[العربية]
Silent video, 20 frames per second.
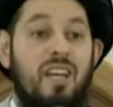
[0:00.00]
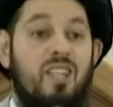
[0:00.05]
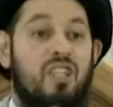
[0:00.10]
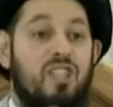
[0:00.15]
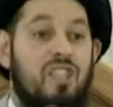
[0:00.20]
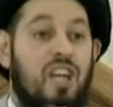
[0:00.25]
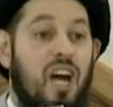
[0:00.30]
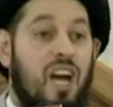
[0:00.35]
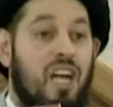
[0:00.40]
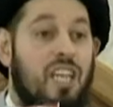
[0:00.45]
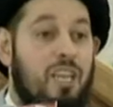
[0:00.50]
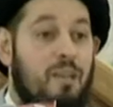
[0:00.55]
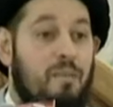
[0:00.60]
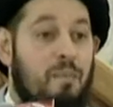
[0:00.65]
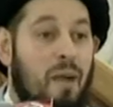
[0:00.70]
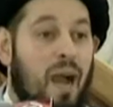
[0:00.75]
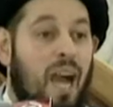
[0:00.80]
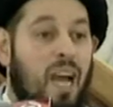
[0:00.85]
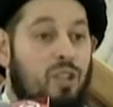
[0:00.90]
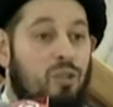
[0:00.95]
التالي
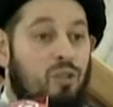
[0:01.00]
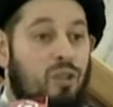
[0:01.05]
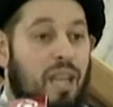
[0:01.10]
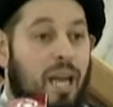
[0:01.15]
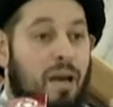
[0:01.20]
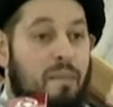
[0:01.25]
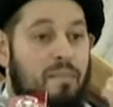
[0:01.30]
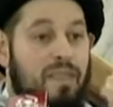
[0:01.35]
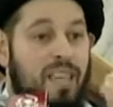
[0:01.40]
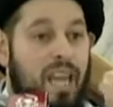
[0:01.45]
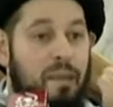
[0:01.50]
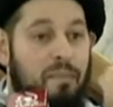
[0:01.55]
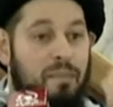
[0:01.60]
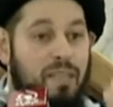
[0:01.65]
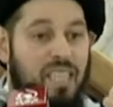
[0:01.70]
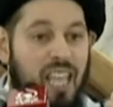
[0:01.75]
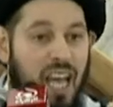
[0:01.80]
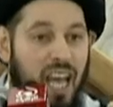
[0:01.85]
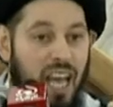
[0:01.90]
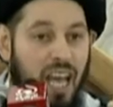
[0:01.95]
بعد لم
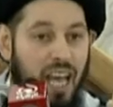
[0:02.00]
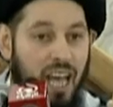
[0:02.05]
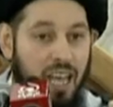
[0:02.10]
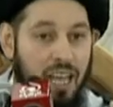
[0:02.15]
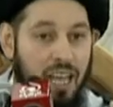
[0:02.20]
يبدأ